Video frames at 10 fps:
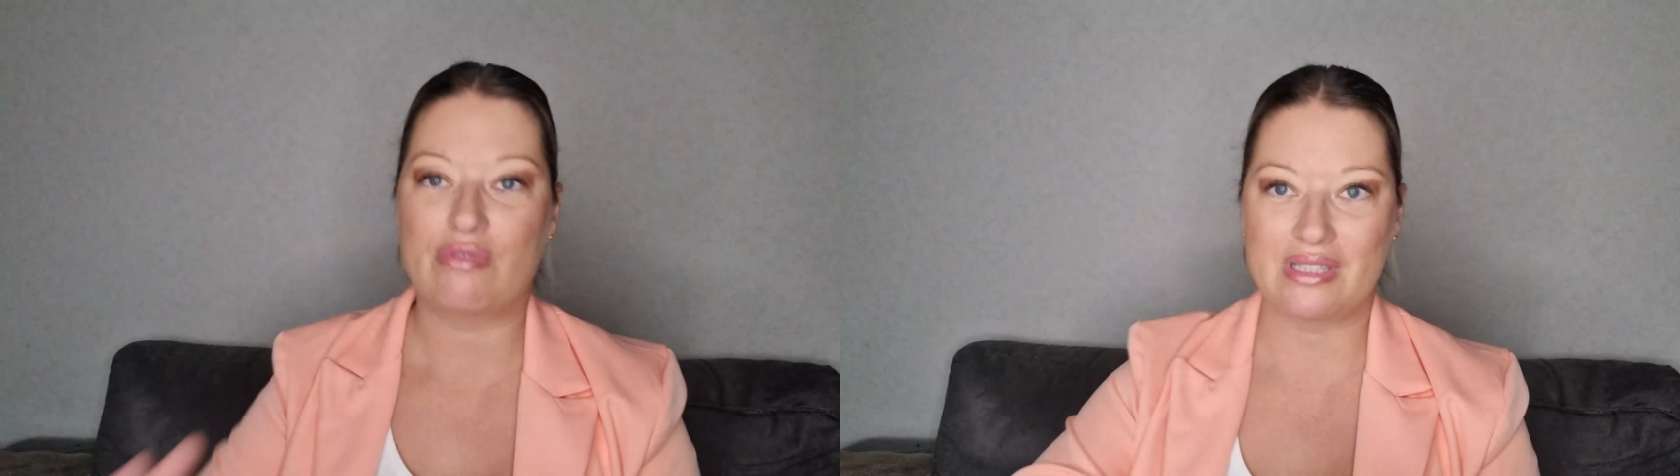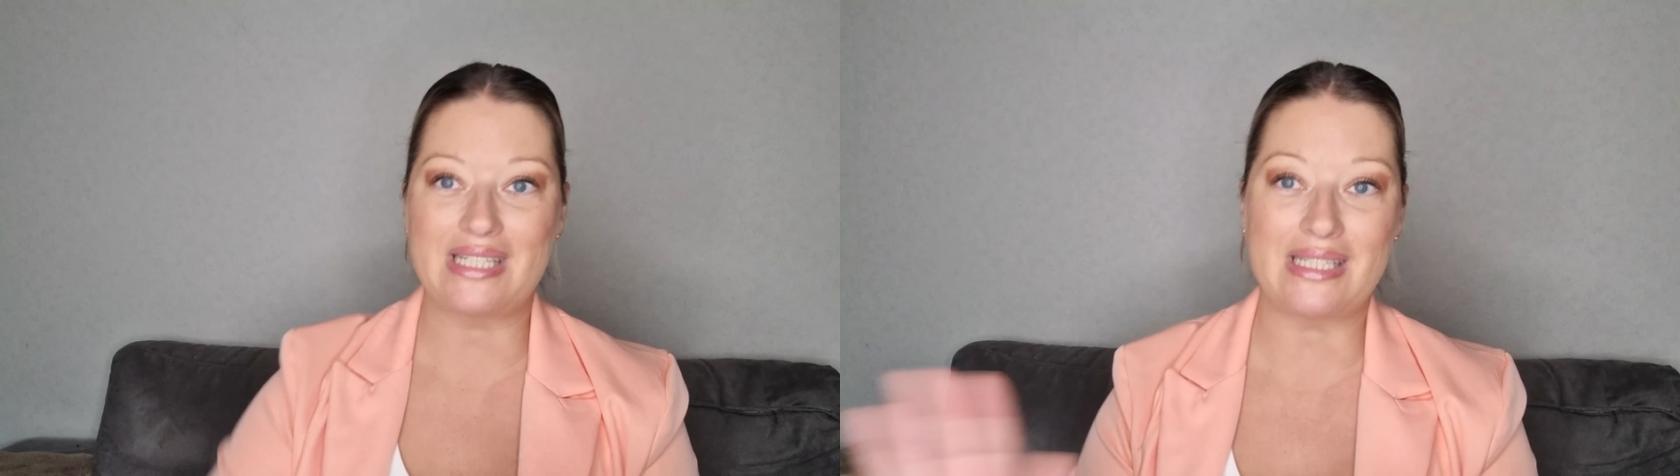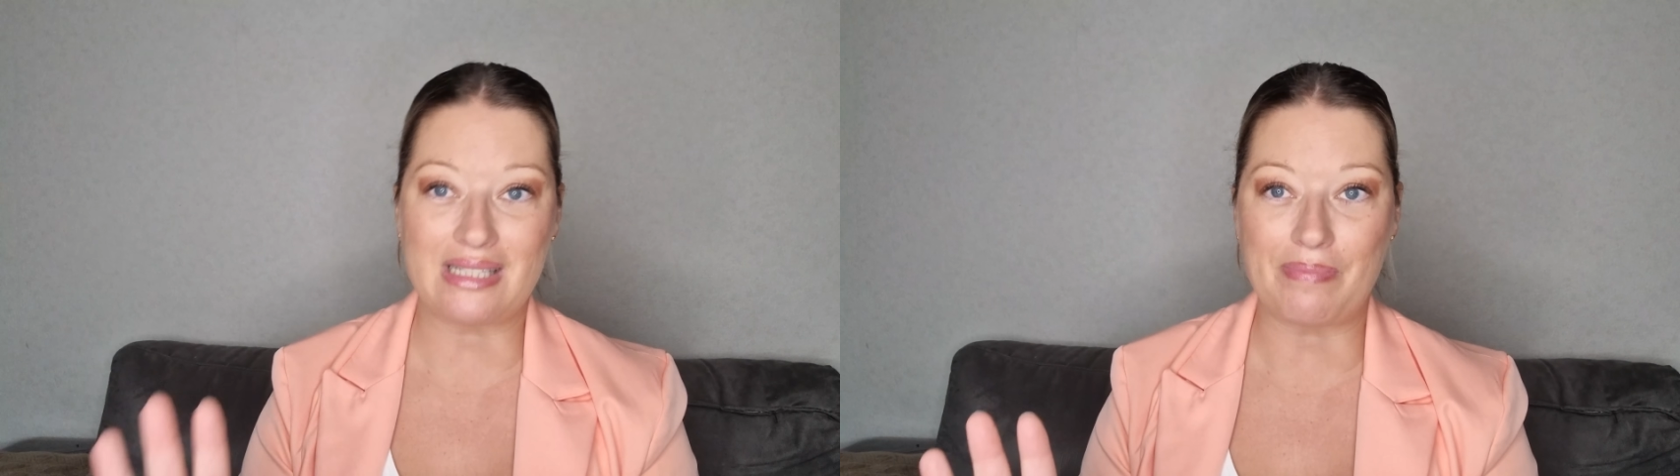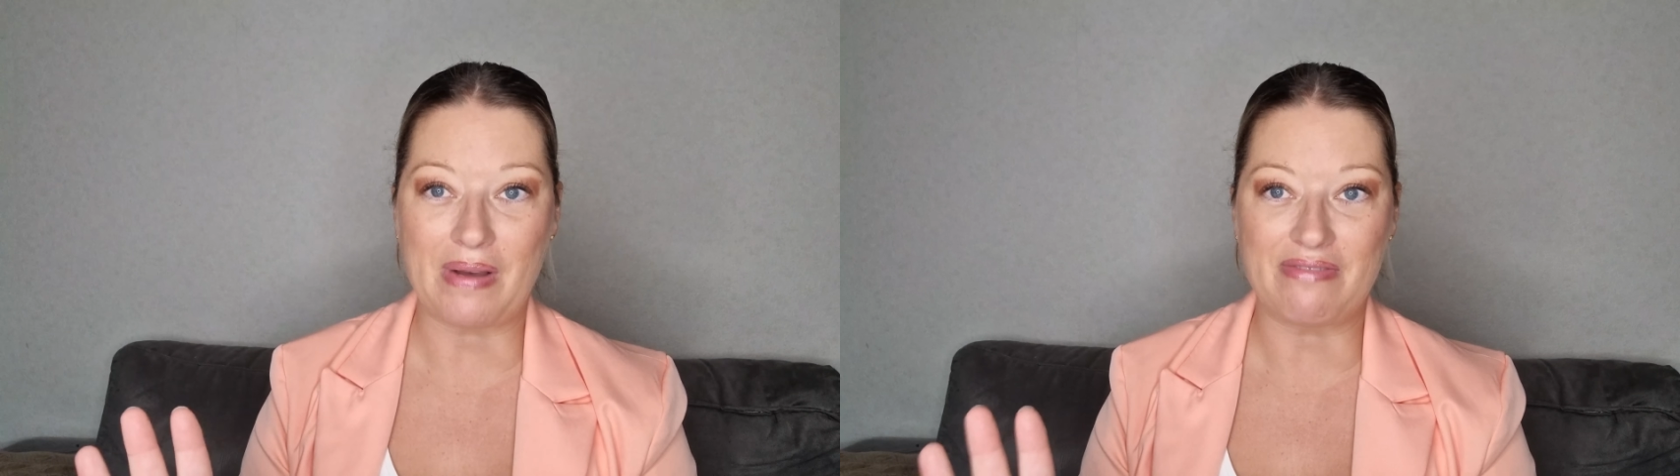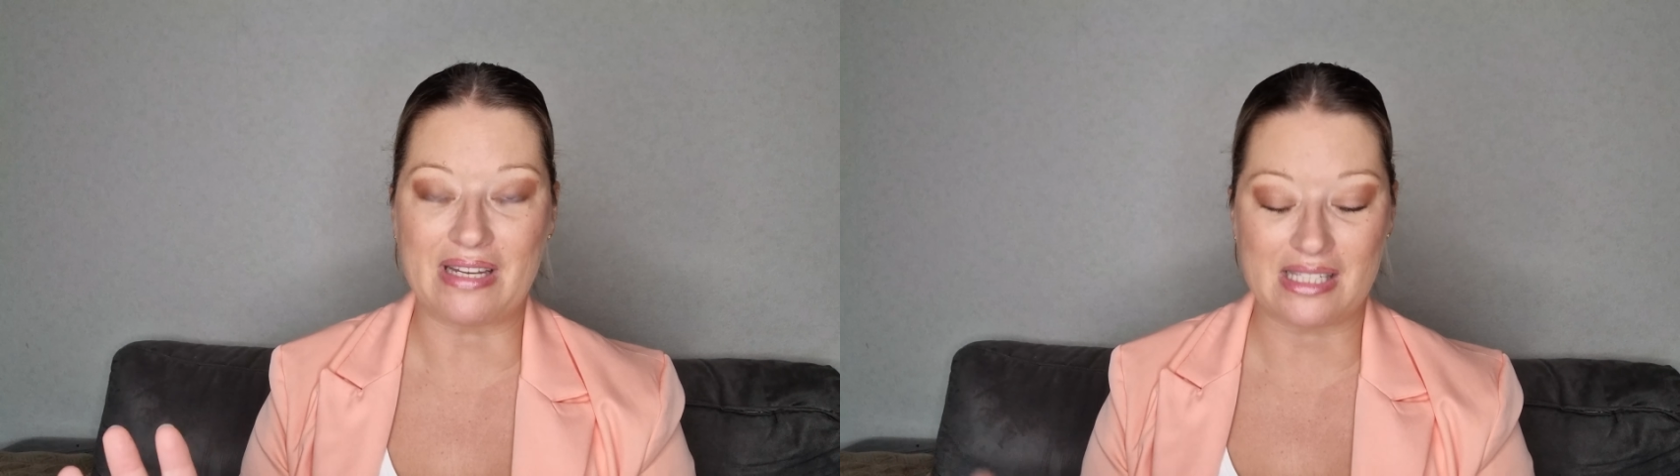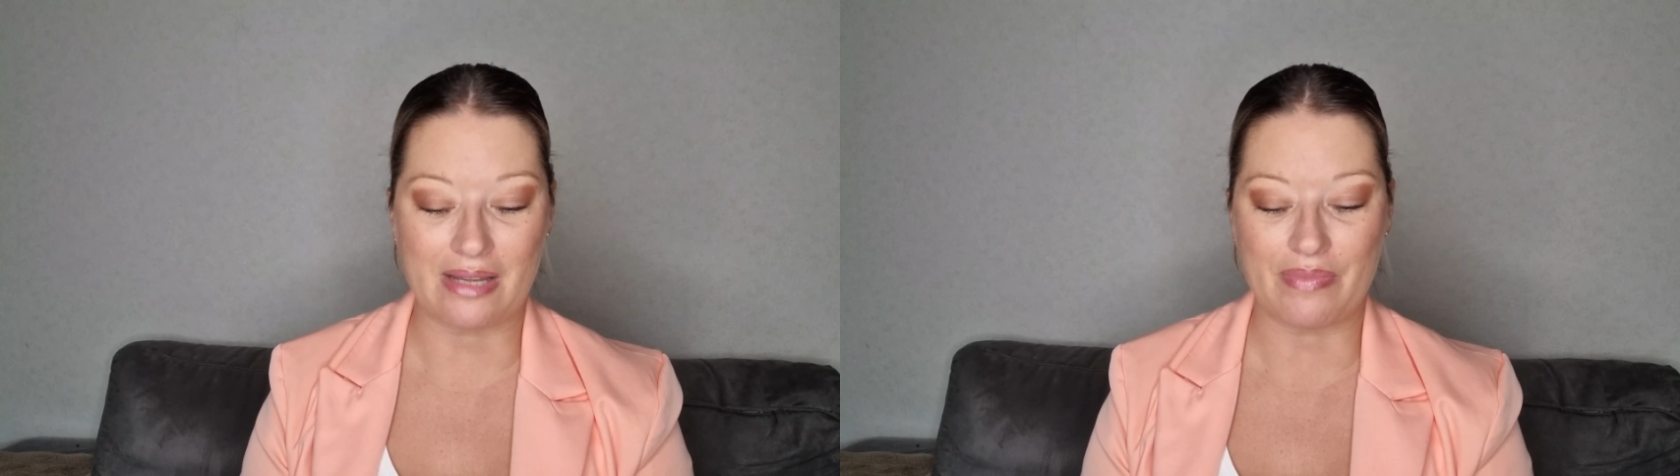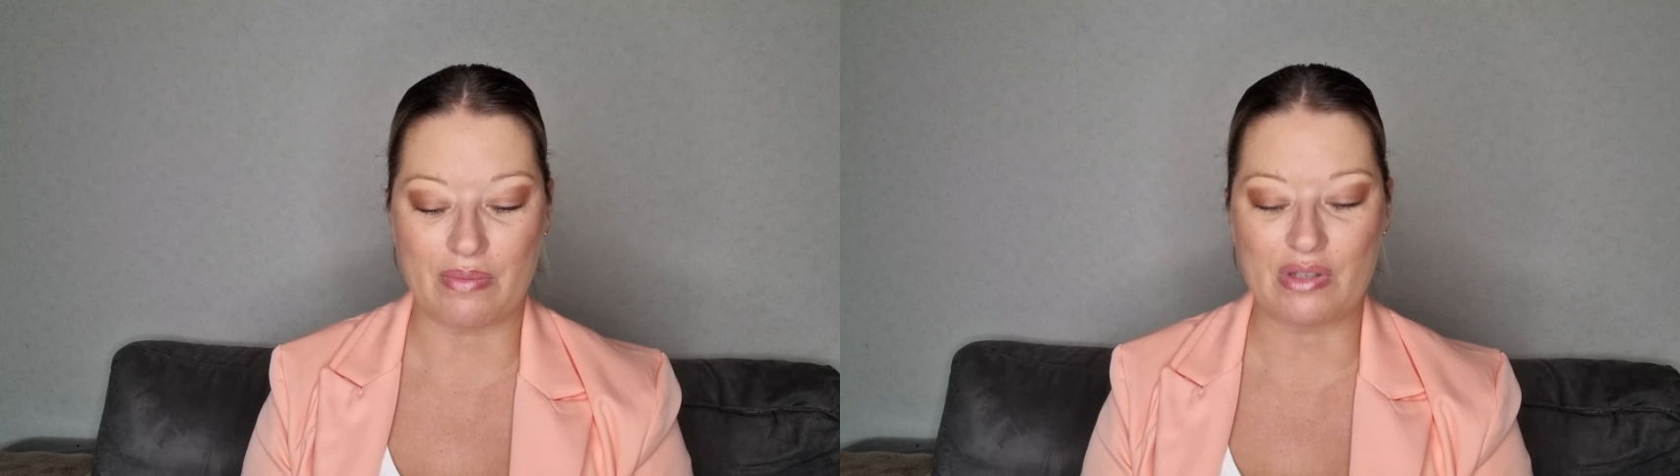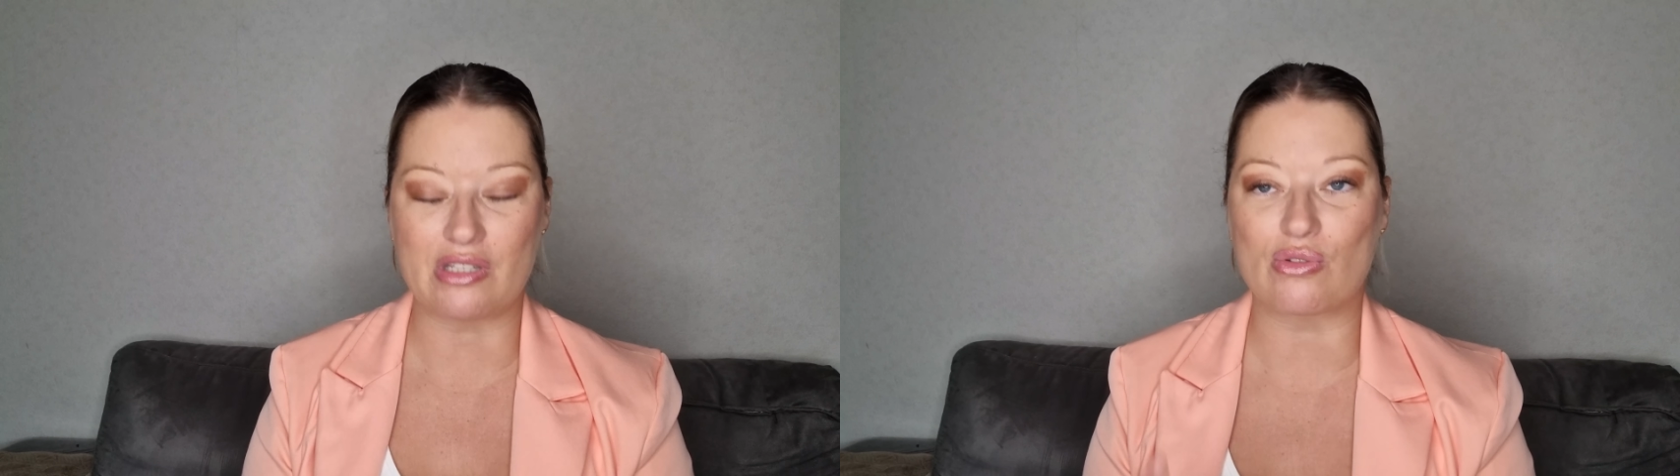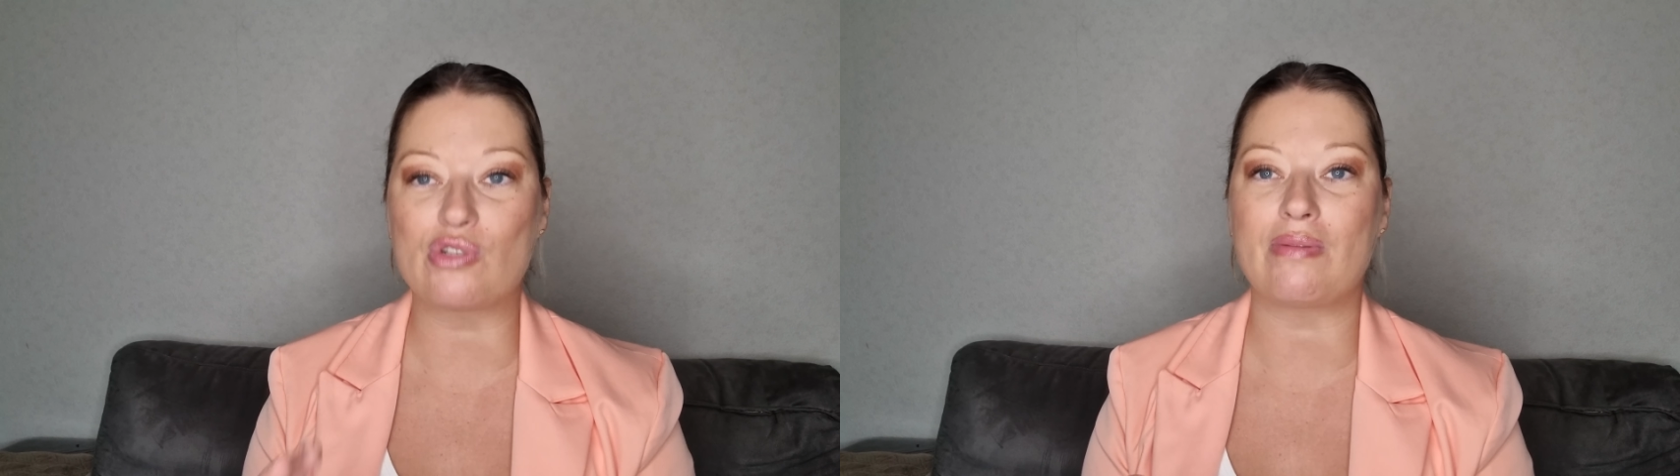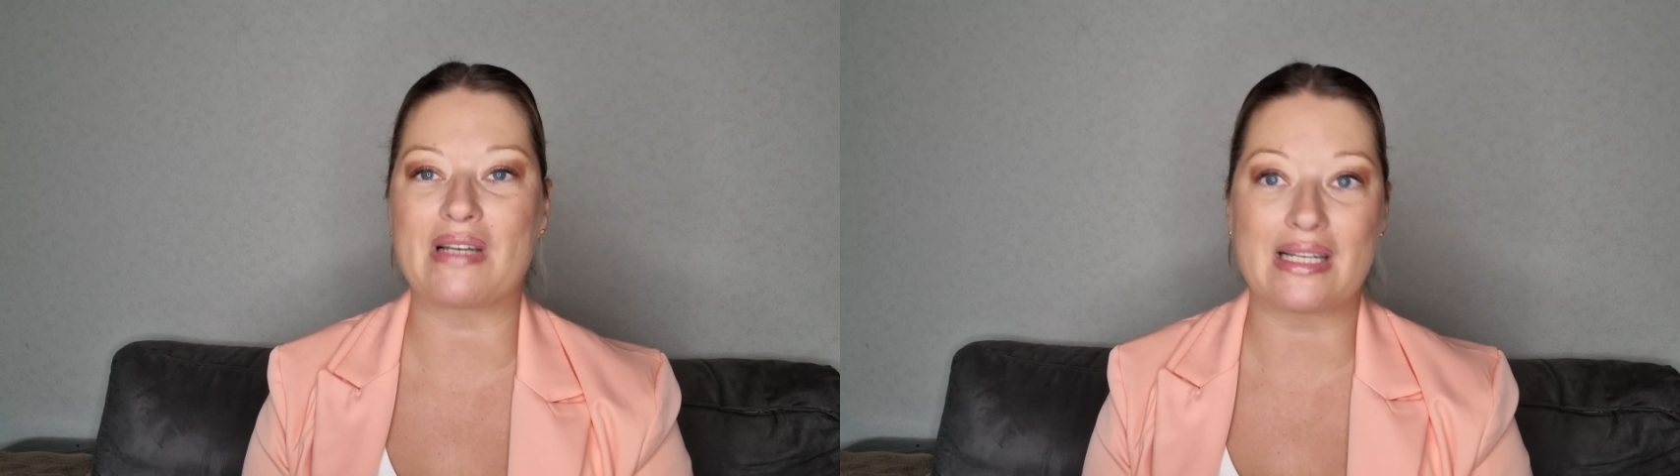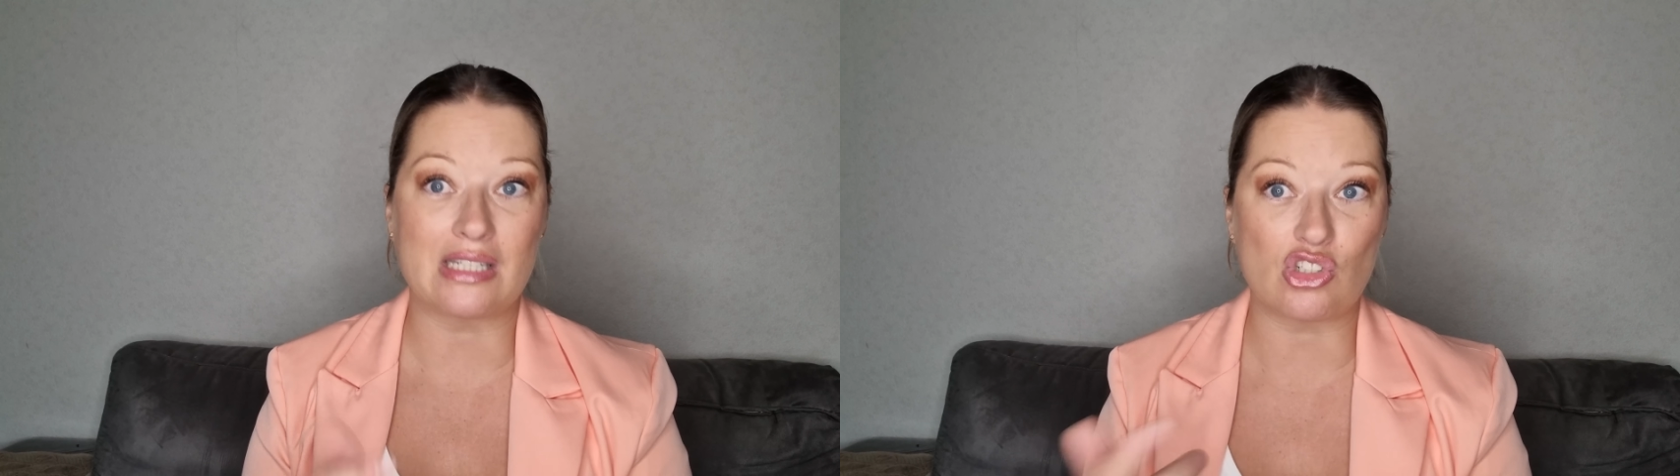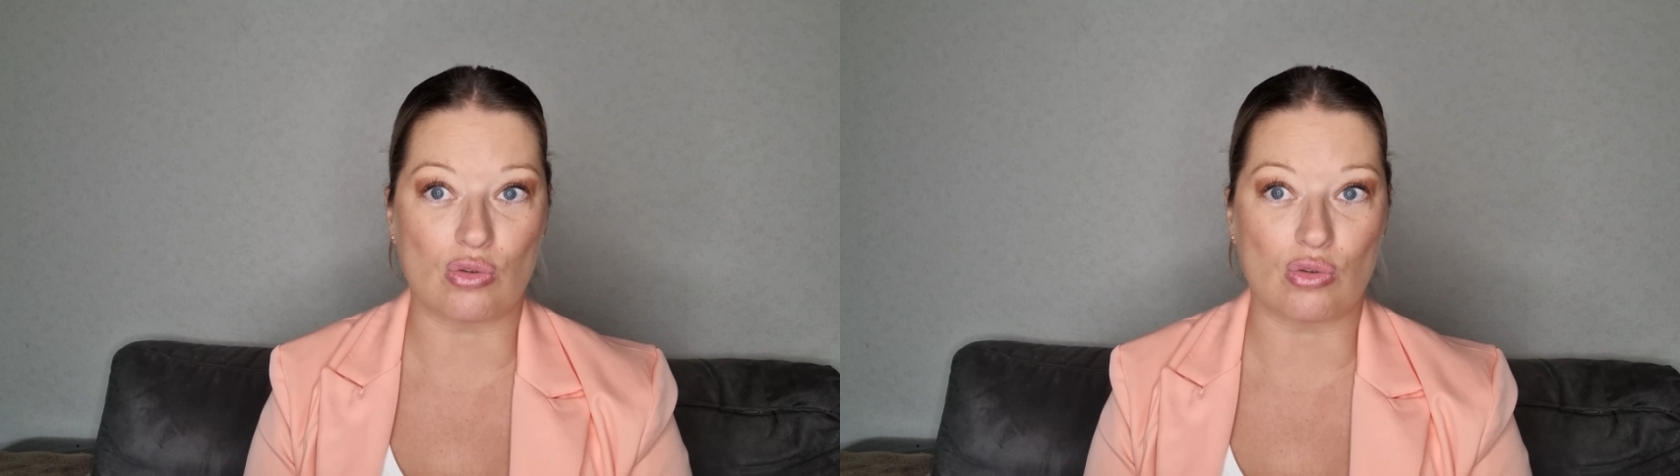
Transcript: N'hésitez pas à faire ça. Moi, c'est ce que je fais en magasin.